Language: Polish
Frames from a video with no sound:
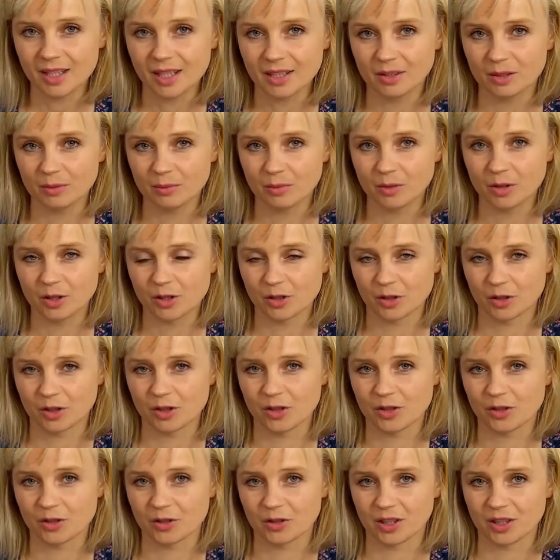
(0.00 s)
to było coś,
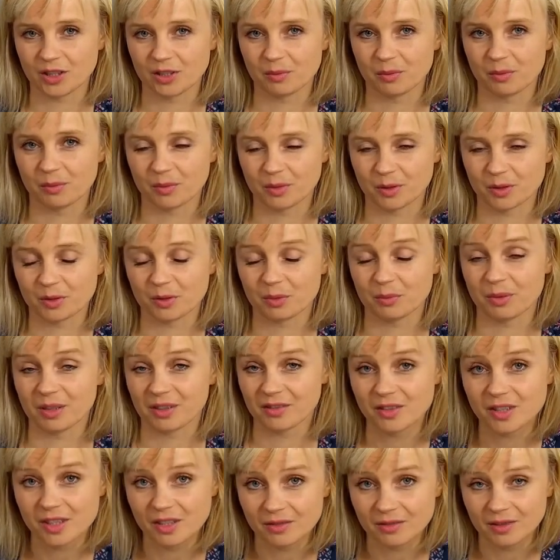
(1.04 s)
co jest po prostu
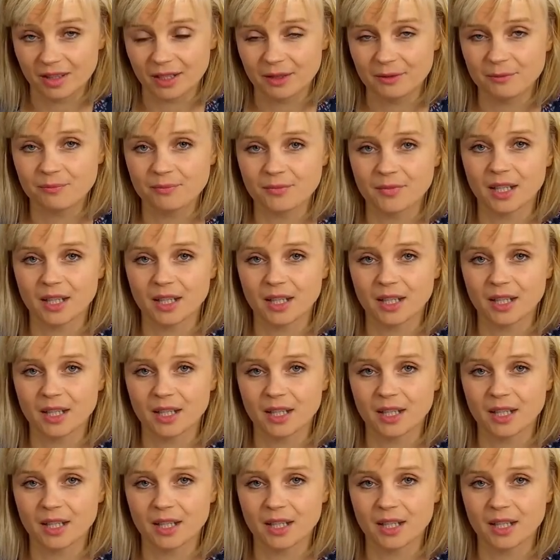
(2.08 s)
prawdziwe,